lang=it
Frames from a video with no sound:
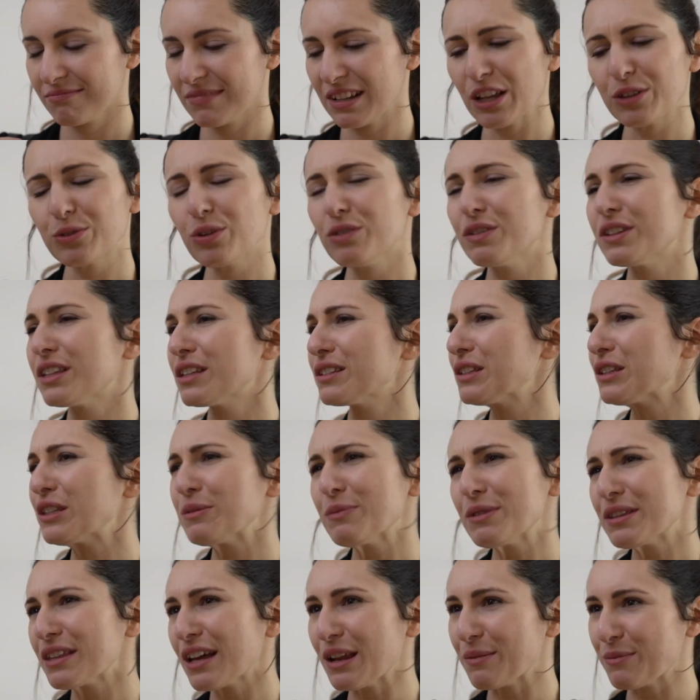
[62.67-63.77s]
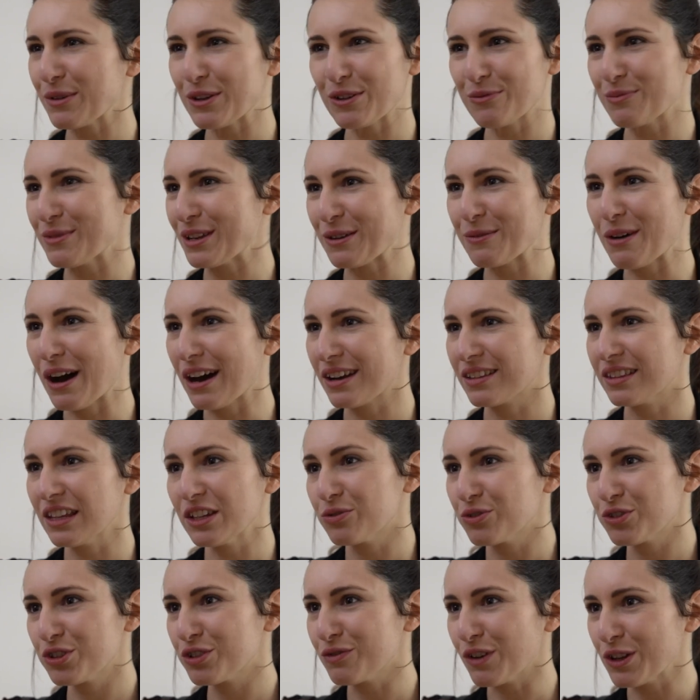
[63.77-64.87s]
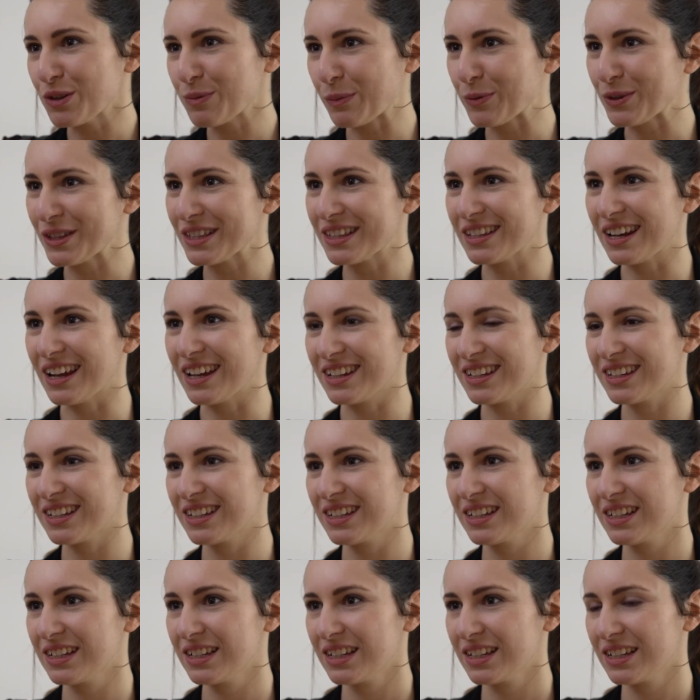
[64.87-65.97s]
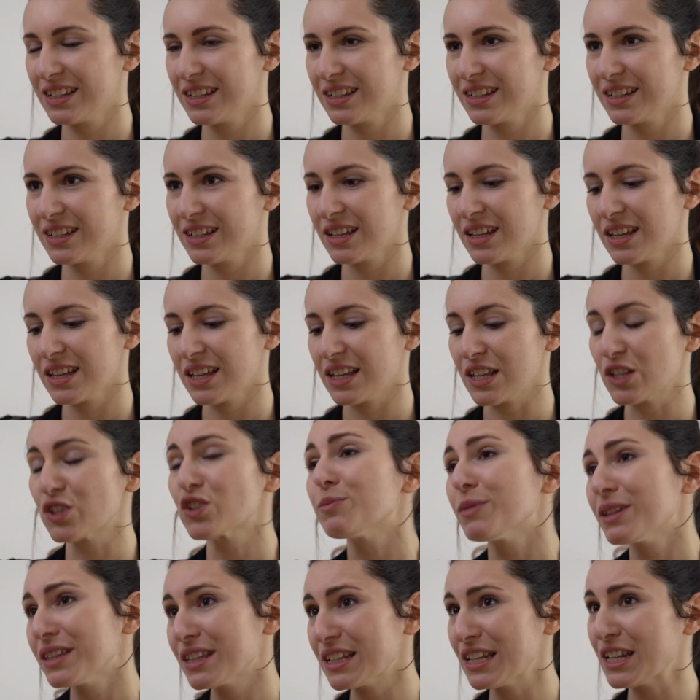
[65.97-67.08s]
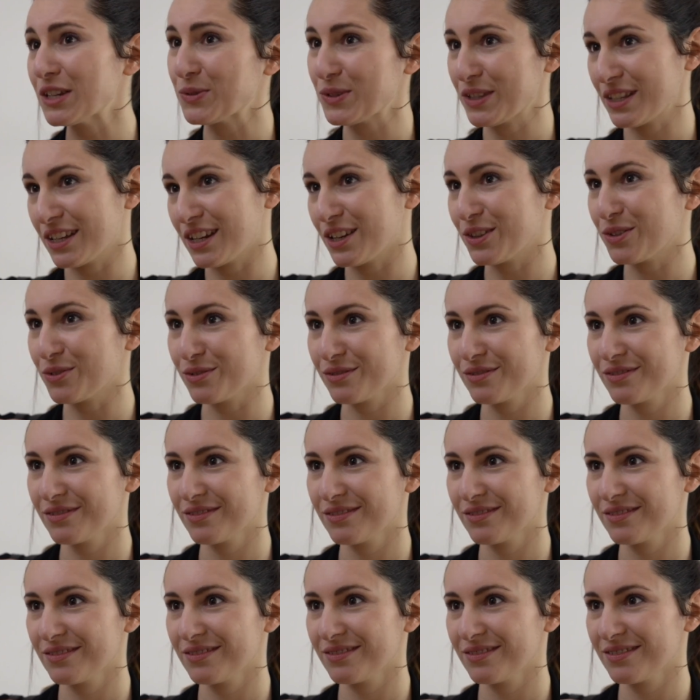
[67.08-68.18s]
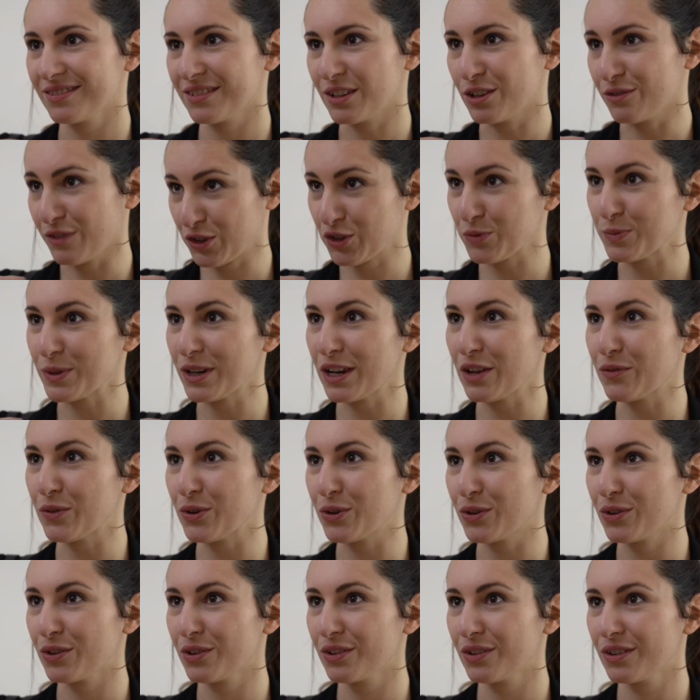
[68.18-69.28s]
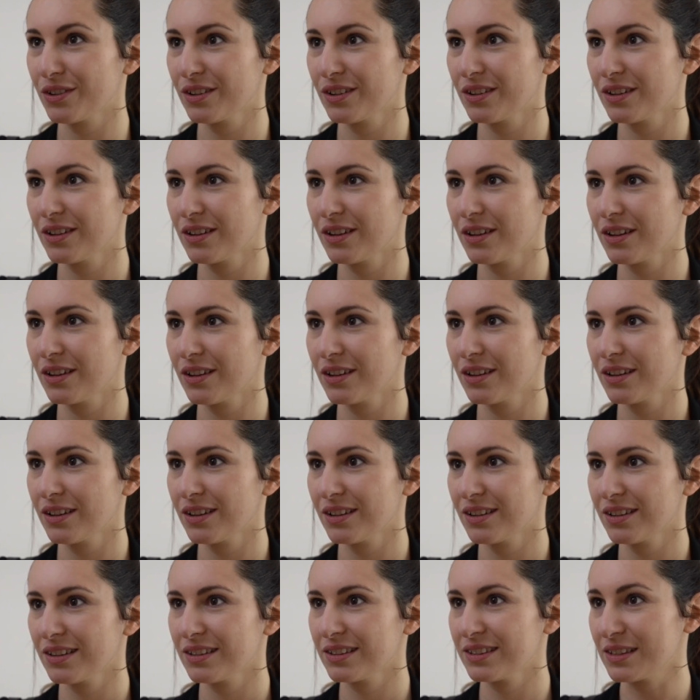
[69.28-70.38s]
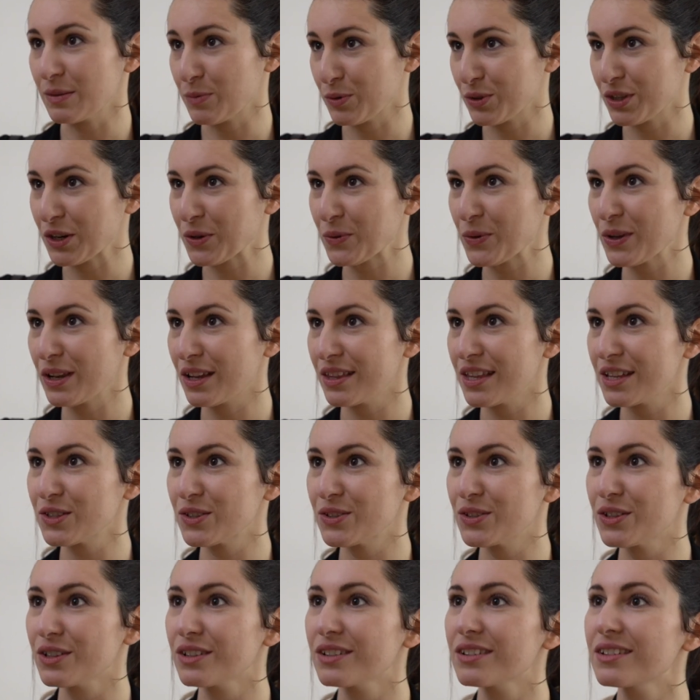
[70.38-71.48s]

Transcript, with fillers: La tua vita sentimentale a me non mi riguarda e non ci voglio proprio entrare. E so mantenere un segreto. Lo faccio per lavoro. Sei più tranquilla adesso?